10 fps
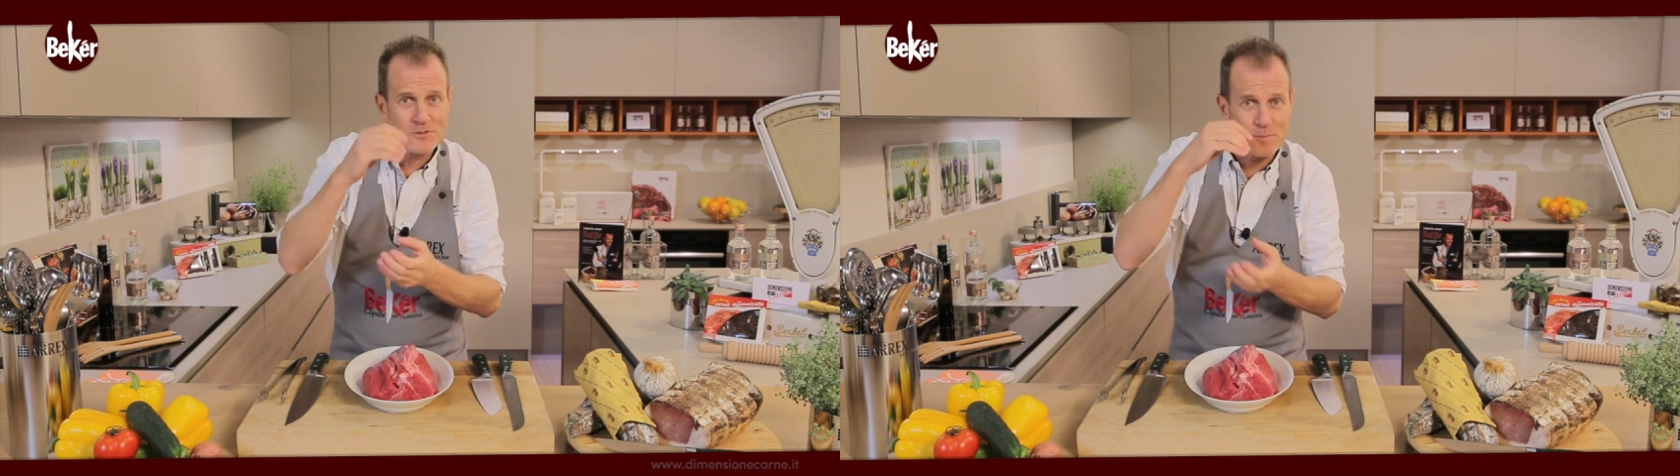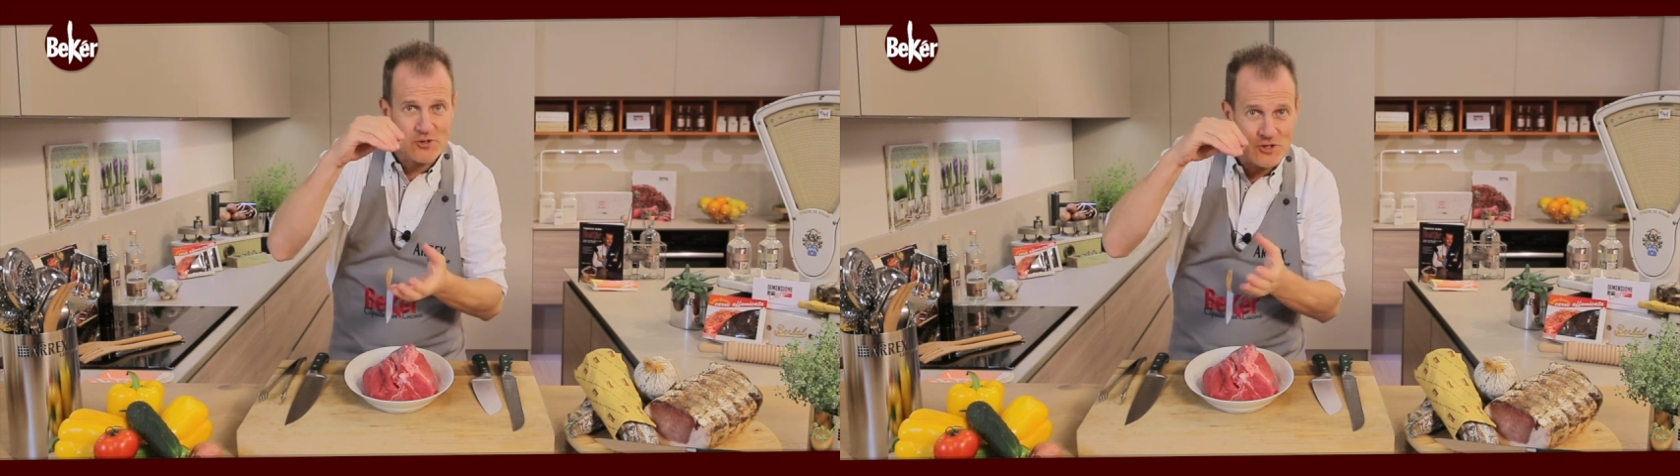
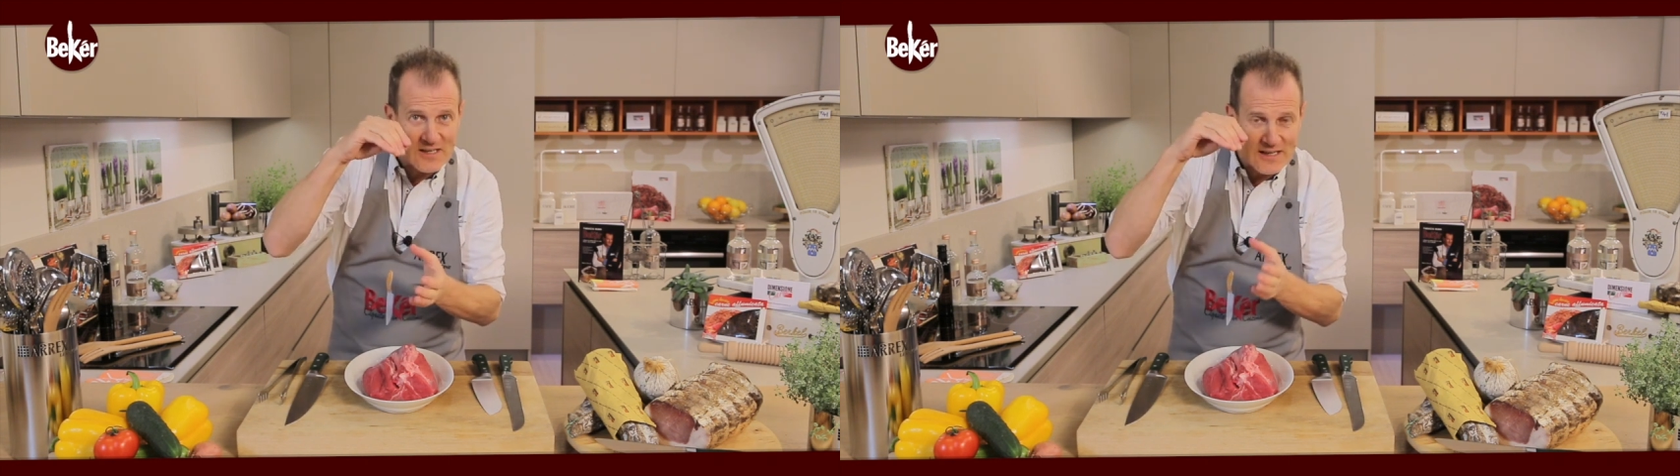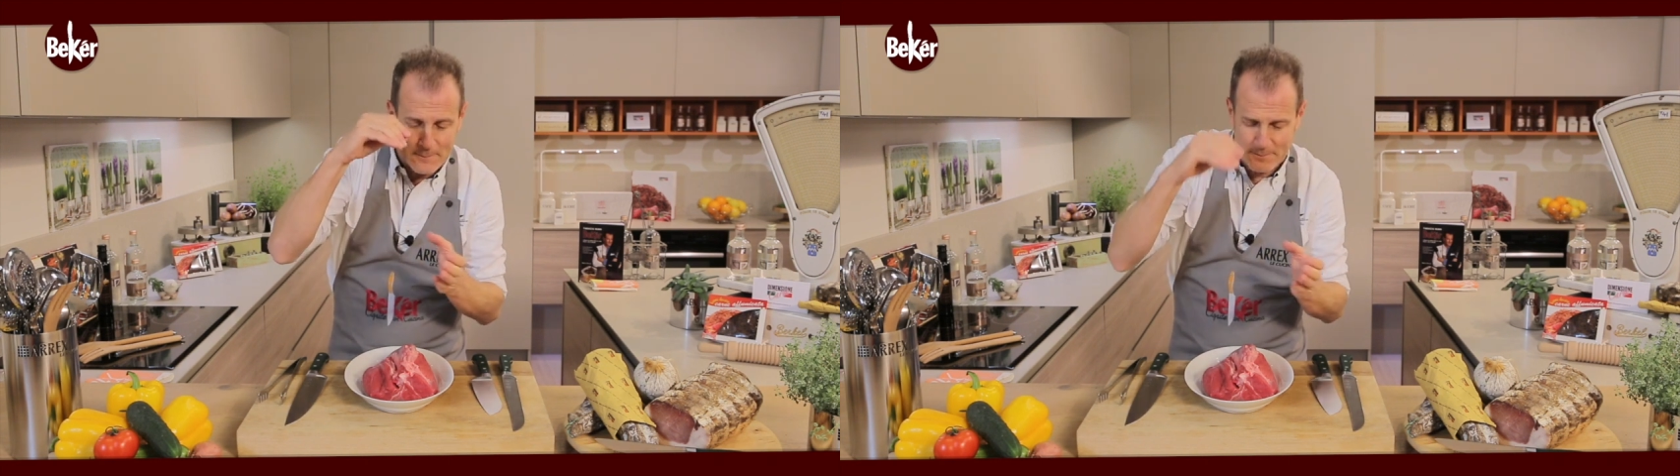specie di
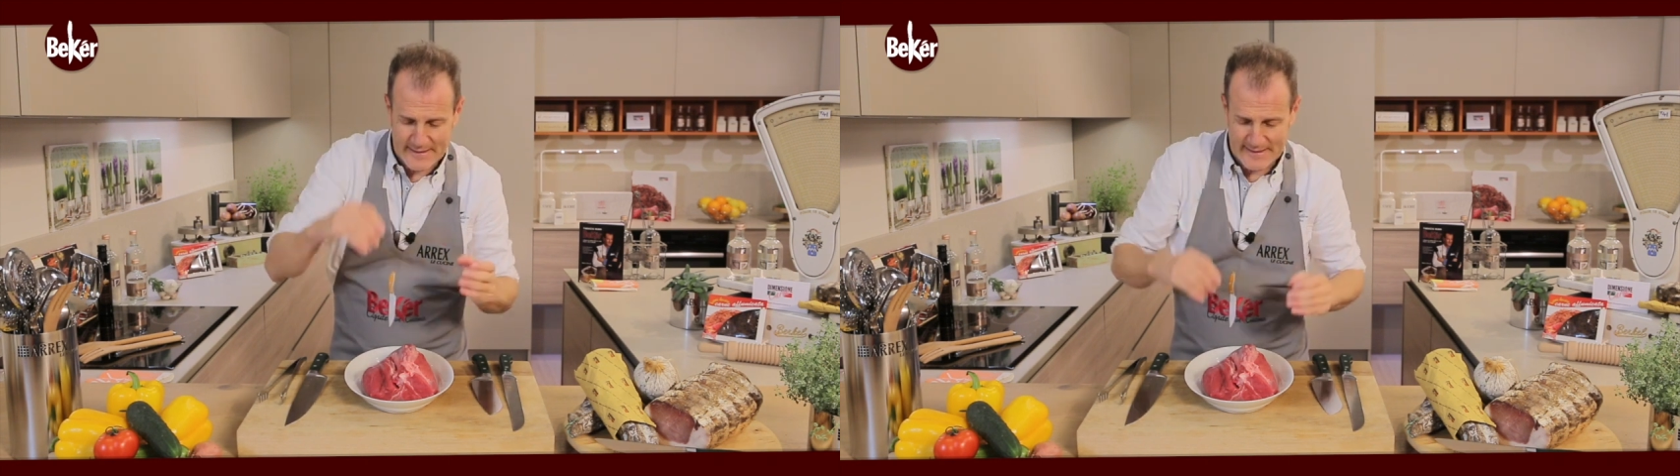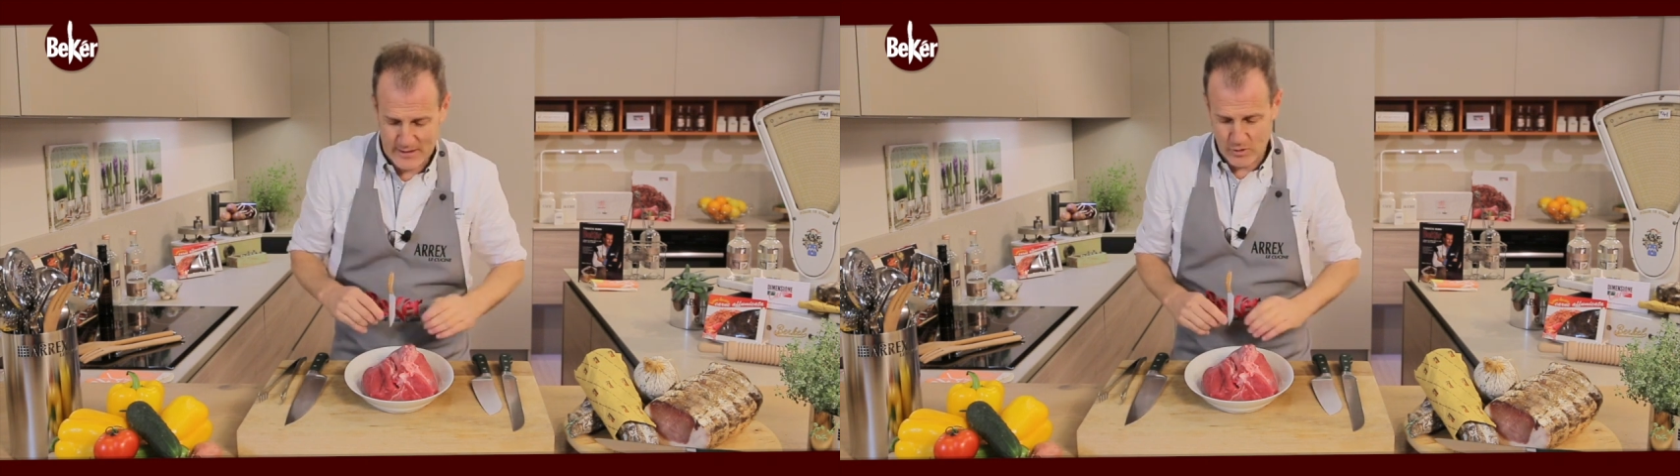
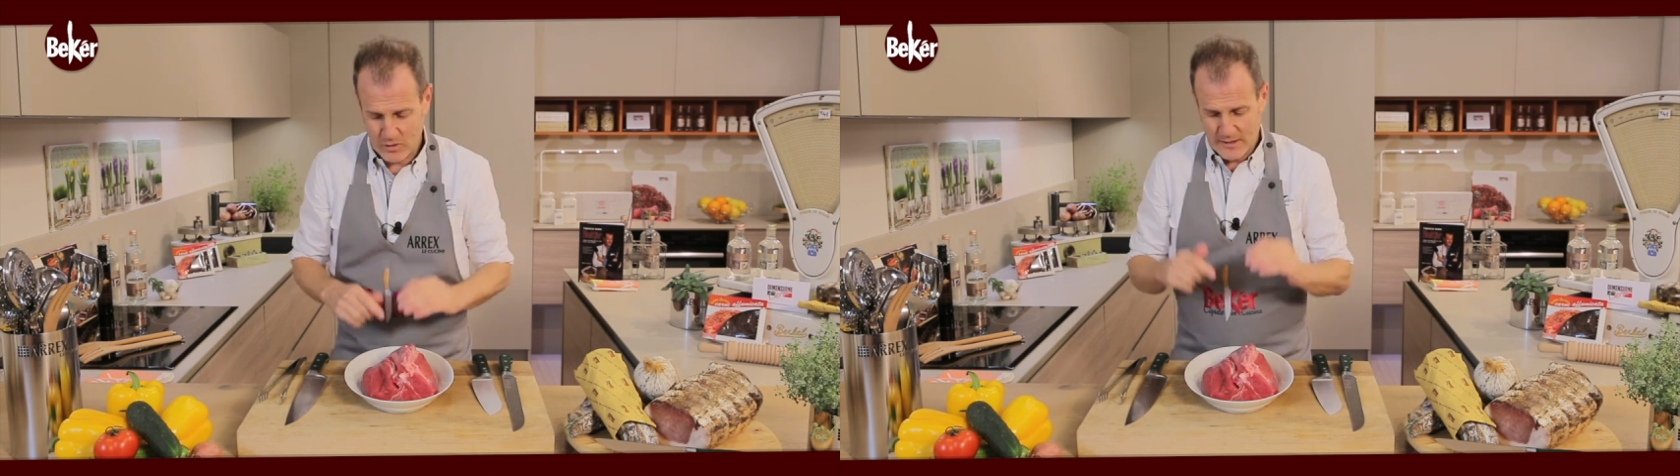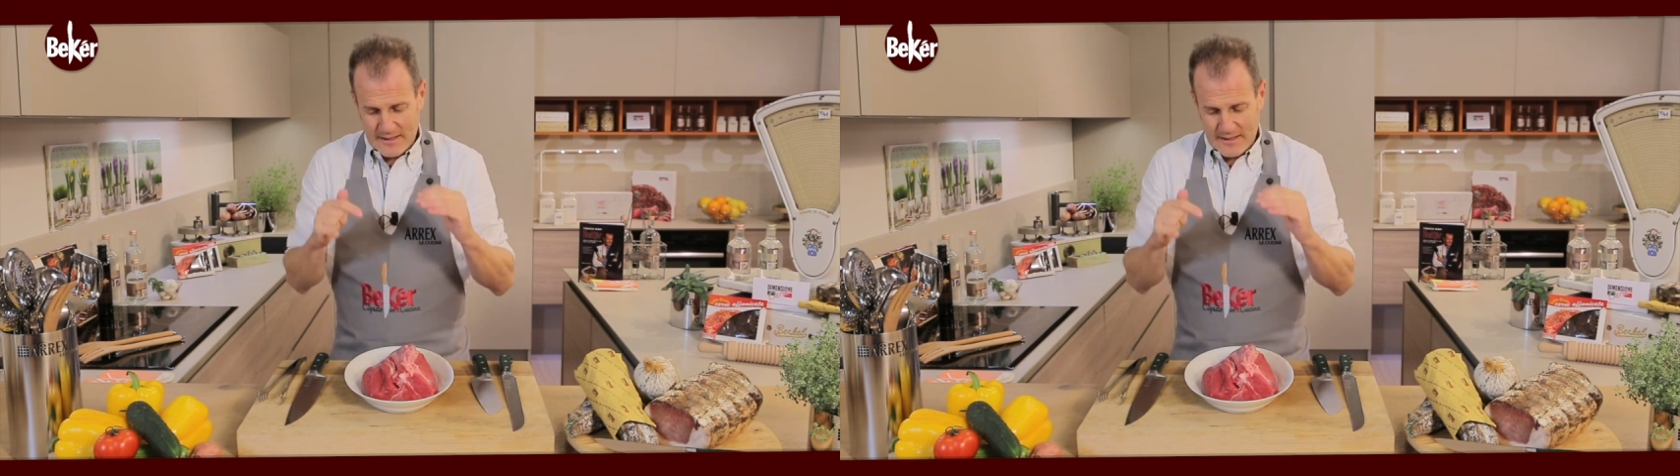campanello.